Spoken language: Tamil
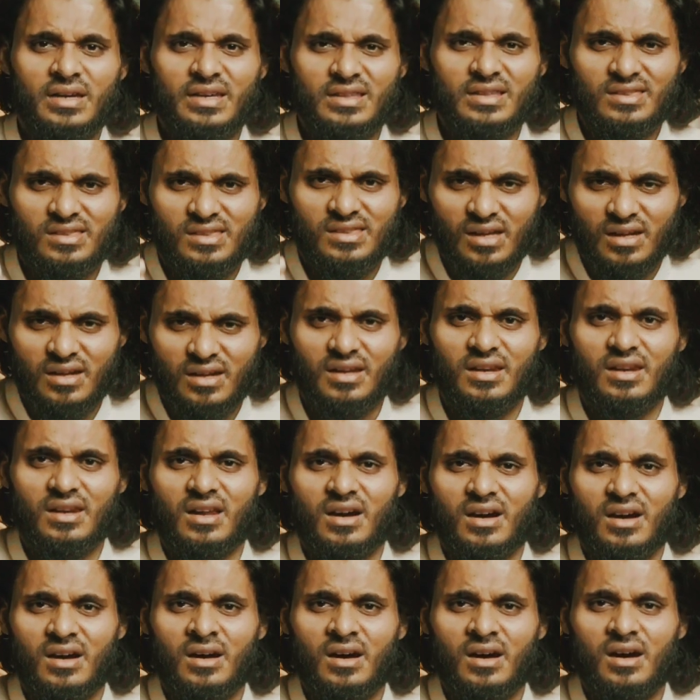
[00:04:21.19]

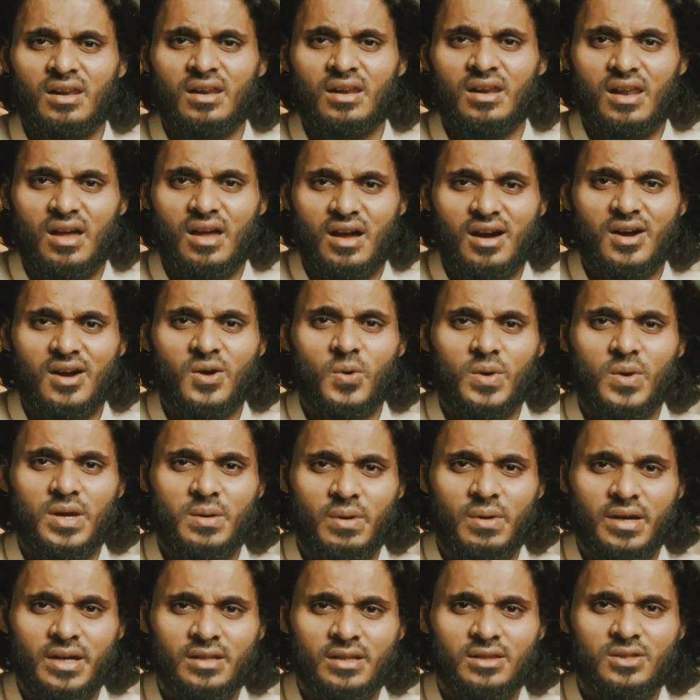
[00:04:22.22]
இத்தக்கில்லா அல்லாஹுவை
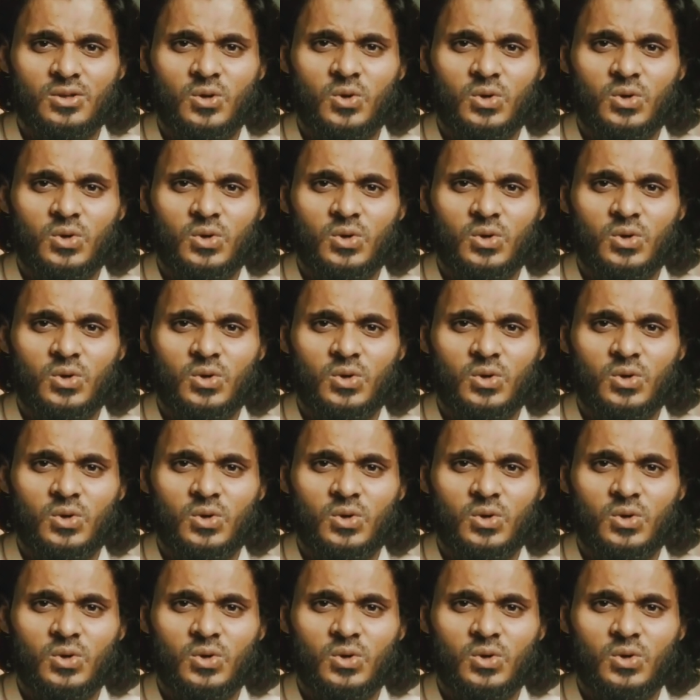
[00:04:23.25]
பயந்து